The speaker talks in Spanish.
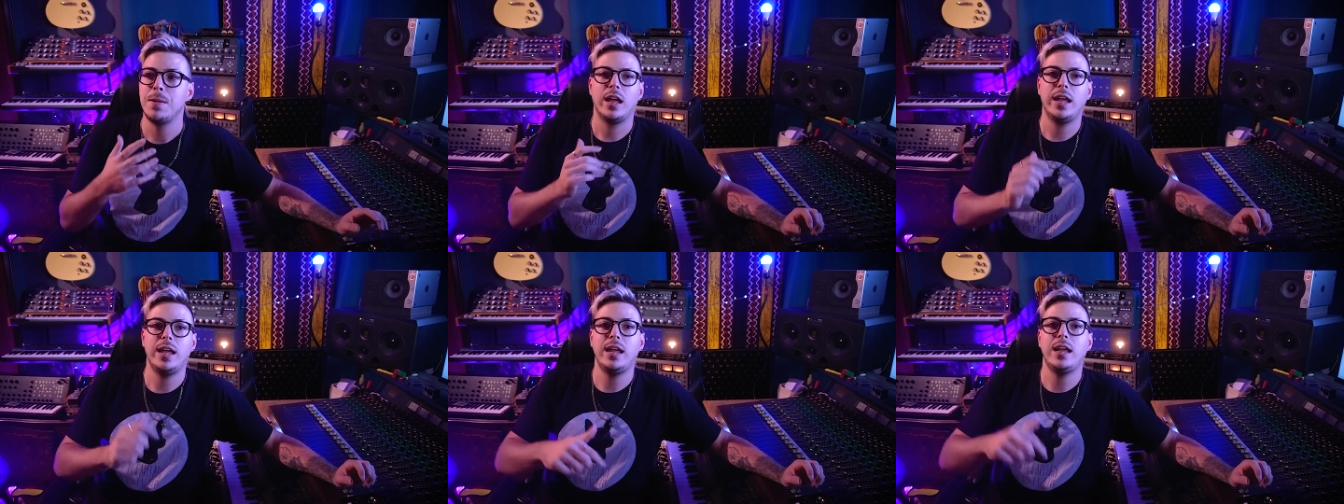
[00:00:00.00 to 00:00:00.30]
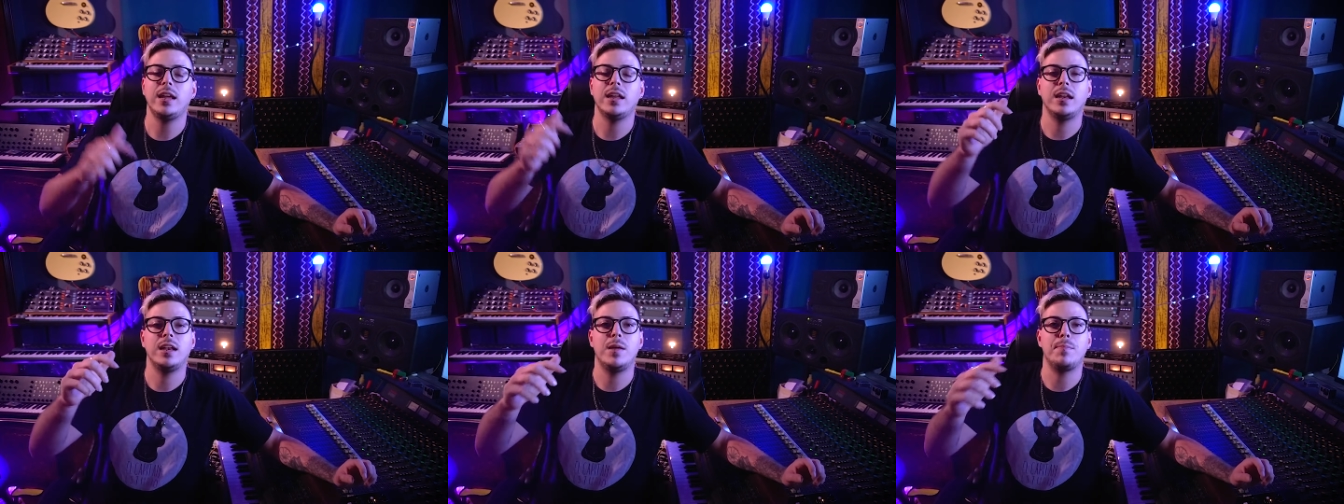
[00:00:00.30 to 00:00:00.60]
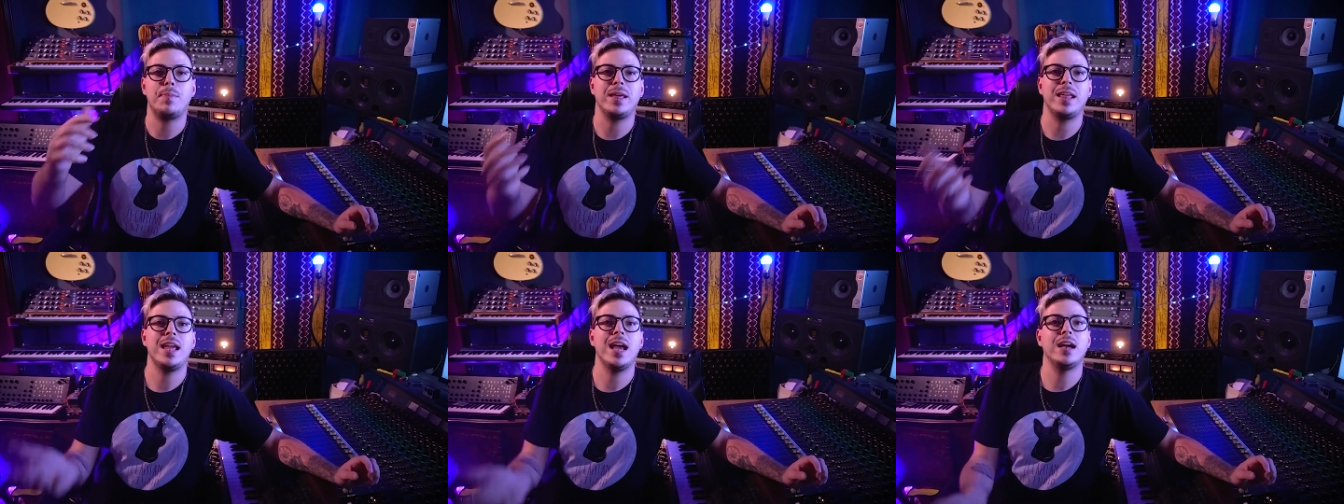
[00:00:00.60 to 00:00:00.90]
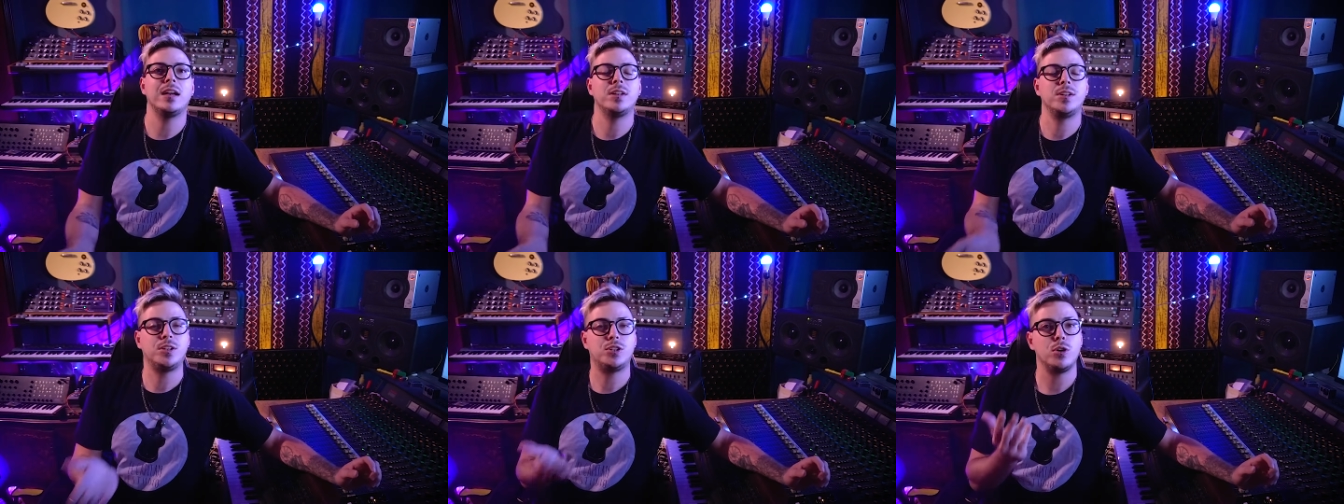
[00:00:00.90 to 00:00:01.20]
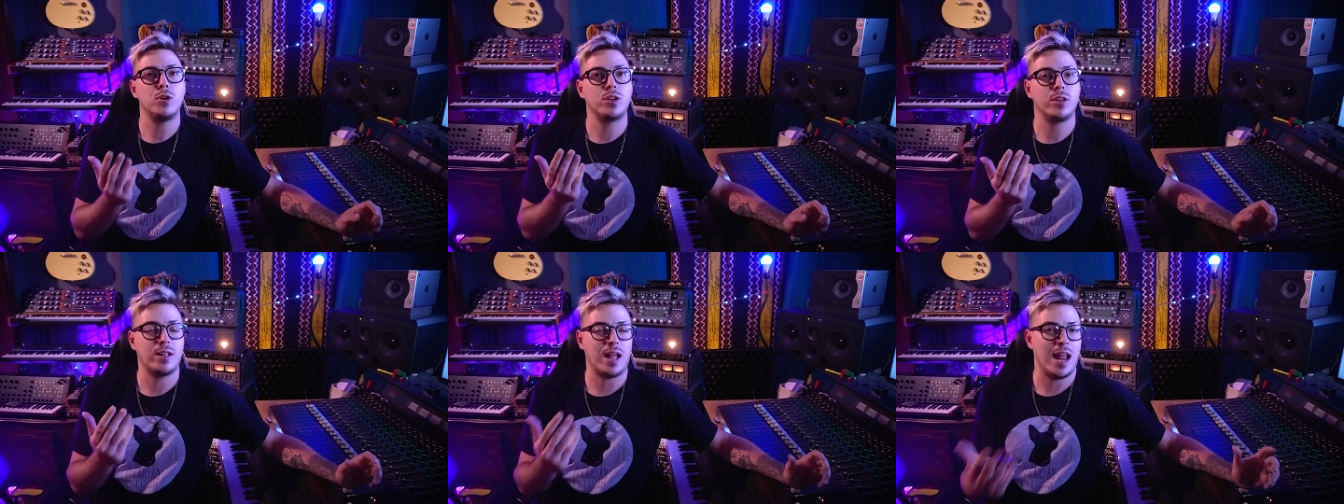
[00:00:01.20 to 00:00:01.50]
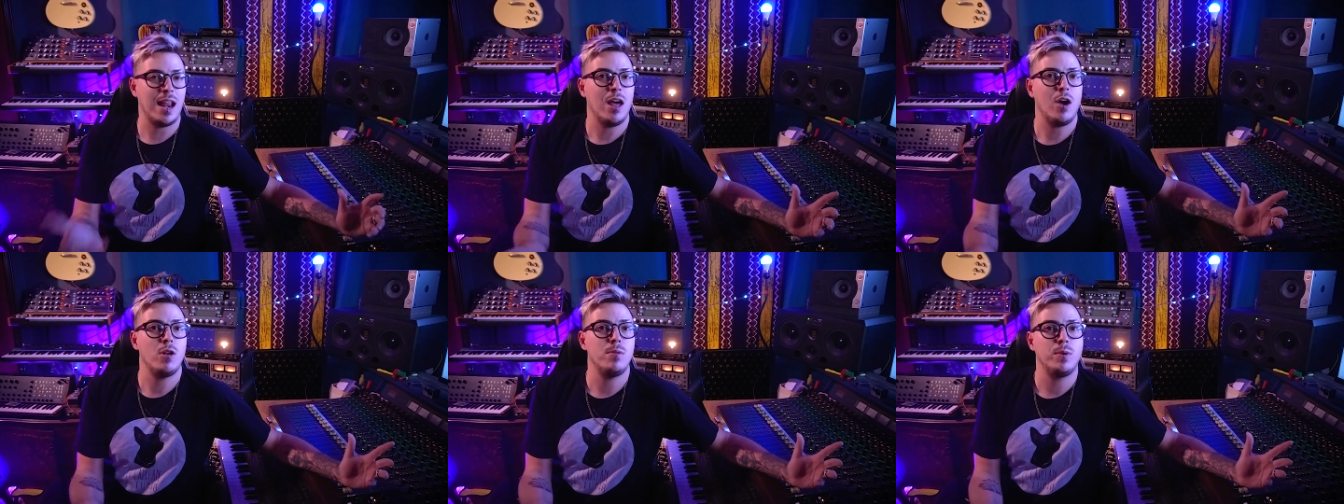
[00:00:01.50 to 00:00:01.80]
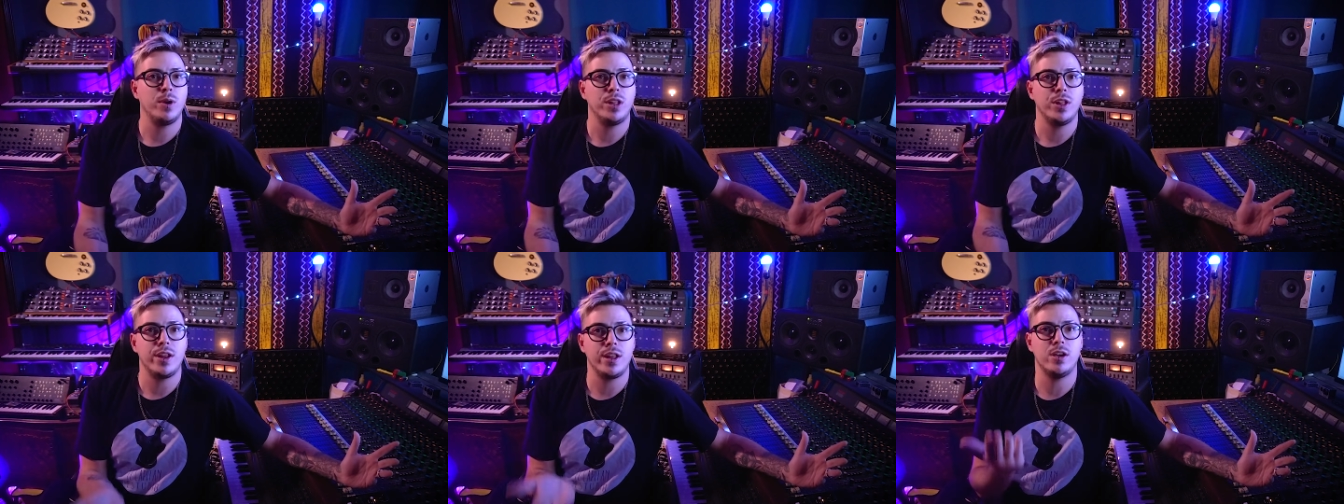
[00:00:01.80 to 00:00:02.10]
Y le pedía, y yo al lado del
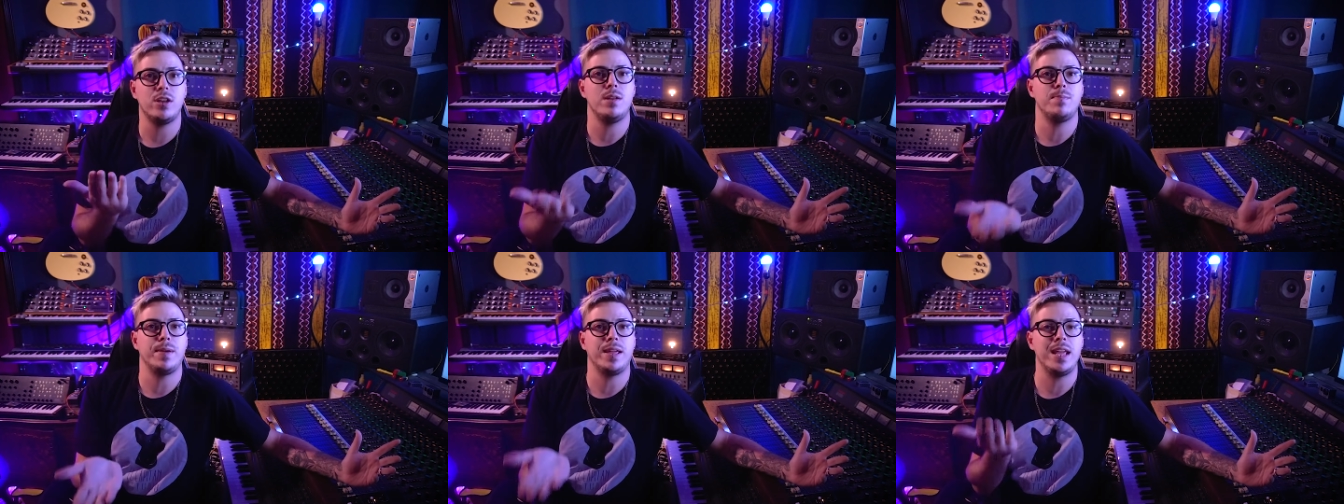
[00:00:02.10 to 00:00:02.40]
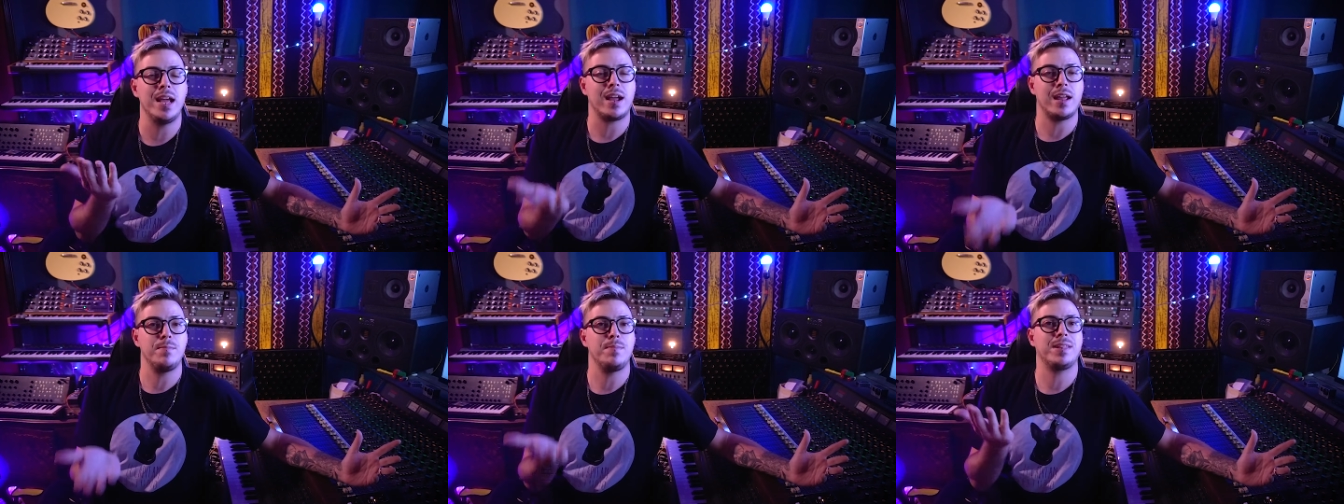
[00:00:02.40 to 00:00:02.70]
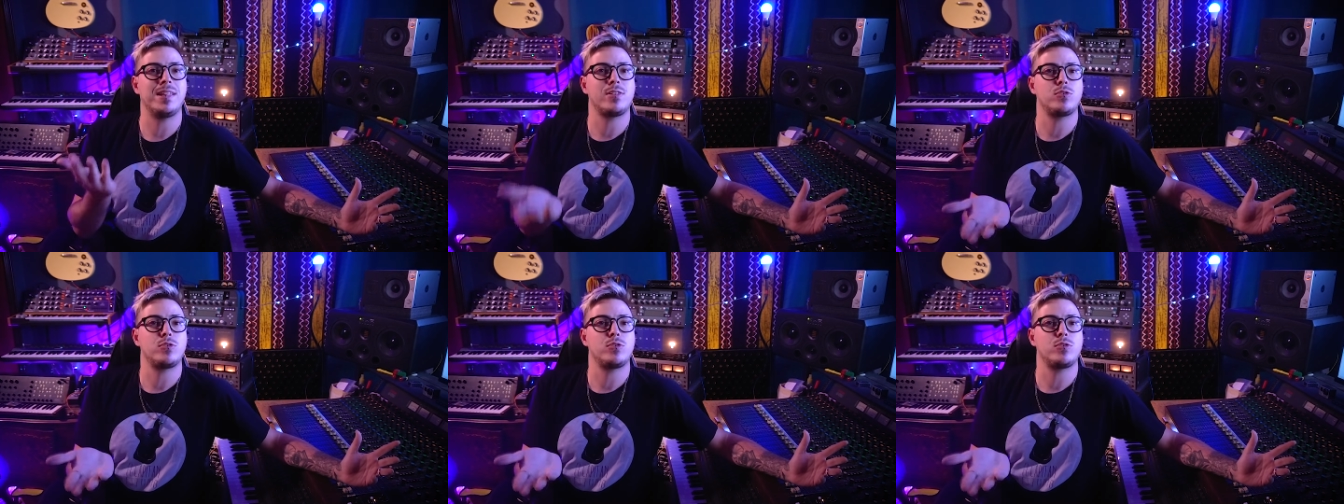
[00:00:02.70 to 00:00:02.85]
monitoreo le pedía que empiece